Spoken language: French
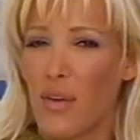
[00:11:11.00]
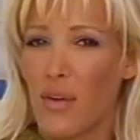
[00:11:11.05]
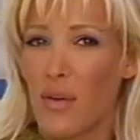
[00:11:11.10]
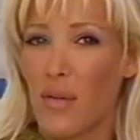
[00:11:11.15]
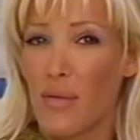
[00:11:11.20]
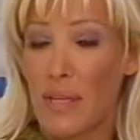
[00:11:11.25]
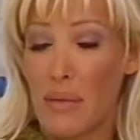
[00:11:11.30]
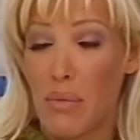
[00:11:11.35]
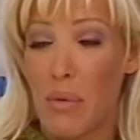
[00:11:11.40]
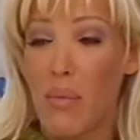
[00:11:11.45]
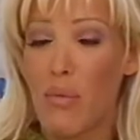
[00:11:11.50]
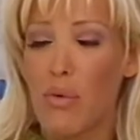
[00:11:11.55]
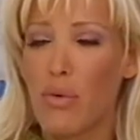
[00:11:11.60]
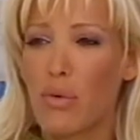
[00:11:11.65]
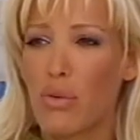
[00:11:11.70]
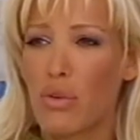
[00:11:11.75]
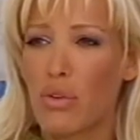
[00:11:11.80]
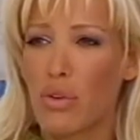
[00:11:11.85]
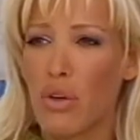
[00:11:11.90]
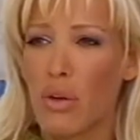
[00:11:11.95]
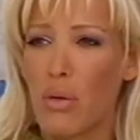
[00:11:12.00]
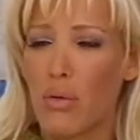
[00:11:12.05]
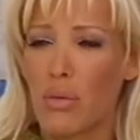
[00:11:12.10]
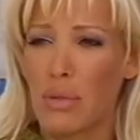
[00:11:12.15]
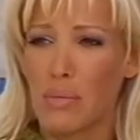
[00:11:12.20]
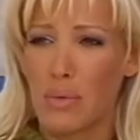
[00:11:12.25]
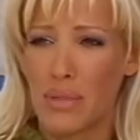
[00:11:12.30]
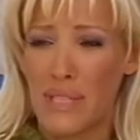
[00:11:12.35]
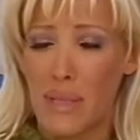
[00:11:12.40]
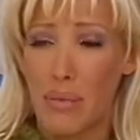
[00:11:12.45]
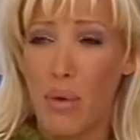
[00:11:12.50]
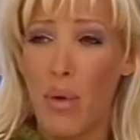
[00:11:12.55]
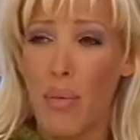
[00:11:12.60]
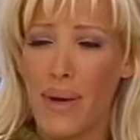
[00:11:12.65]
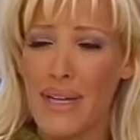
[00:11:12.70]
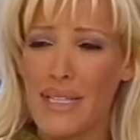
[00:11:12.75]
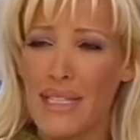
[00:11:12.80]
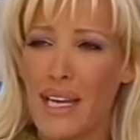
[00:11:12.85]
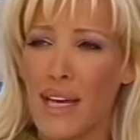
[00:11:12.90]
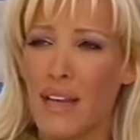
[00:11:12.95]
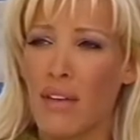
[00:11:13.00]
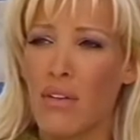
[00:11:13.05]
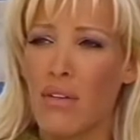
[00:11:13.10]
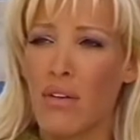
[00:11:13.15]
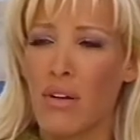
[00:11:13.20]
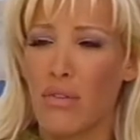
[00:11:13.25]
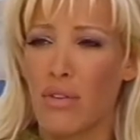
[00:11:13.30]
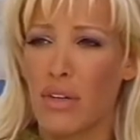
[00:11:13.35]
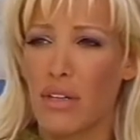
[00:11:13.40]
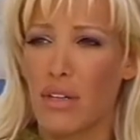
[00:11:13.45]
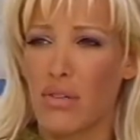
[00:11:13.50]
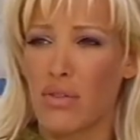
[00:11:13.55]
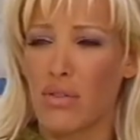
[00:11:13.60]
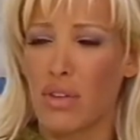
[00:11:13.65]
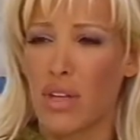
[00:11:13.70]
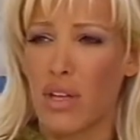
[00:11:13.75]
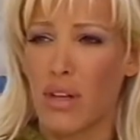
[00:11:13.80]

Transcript: euh, ça prend beaucoup de temps. Ça prend presque un an en fait.